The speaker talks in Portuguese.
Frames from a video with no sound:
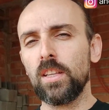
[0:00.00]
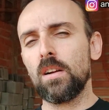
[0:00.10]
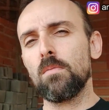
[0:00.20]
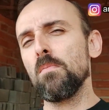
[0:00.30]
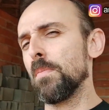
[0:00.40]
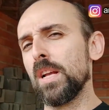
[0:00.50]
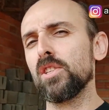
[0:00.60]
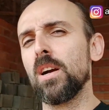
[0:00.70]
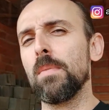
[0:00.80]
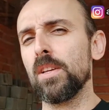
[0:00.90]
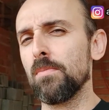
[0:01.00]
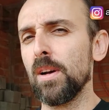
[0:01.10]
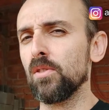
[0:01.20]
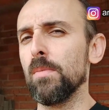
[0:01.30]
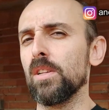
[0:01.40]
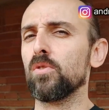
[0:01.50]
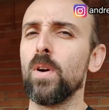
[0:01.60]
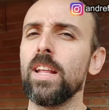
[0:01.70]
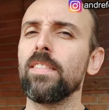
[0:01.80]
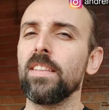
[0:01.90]
está com praticamente mais ou menos
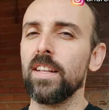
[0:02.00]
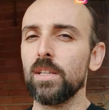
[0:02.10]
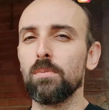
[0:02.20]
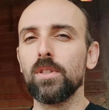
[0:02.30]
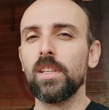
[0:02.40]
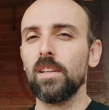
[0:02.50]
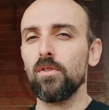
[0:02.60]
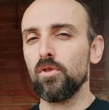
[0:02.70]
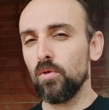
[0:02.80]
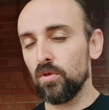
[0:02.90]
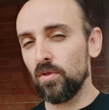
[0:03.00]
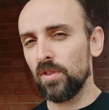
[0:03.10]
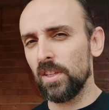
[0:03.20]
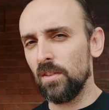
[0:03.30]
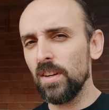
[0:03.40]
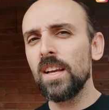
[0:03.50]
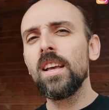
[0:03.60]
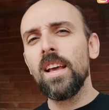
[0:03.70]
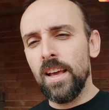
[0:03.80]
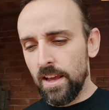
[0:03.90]
43% de construção
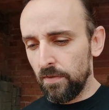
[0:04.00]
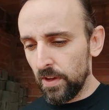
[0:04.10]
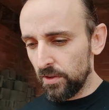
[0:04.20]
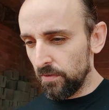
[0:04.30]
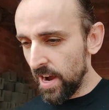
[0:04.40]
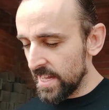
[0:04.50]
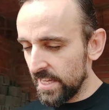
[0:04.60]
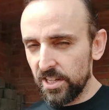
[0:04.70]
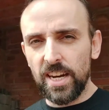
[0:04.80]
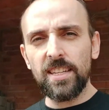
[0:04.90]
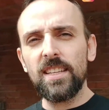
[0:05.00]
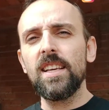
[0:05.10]
efetivada já,